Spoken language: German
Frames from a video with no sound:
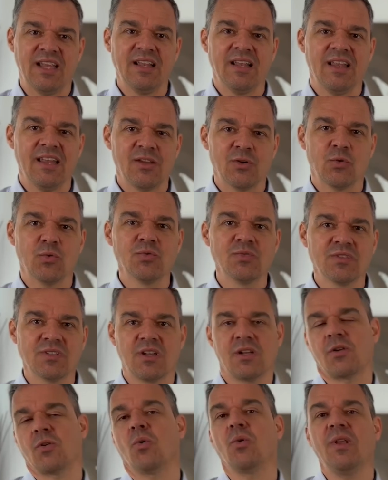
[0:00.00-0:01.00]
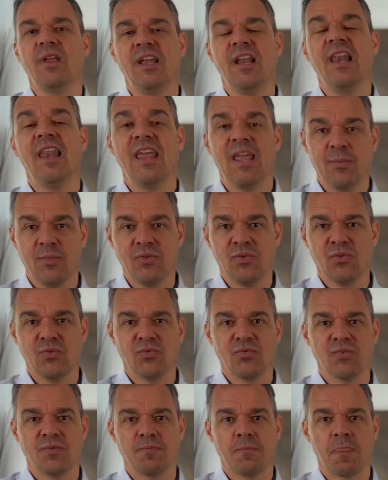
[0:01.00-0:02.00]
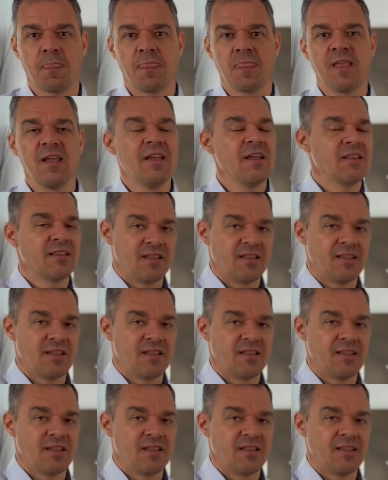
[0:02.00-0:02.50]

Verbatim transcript: wir schlussendlich unsere Rolle leben dürfen.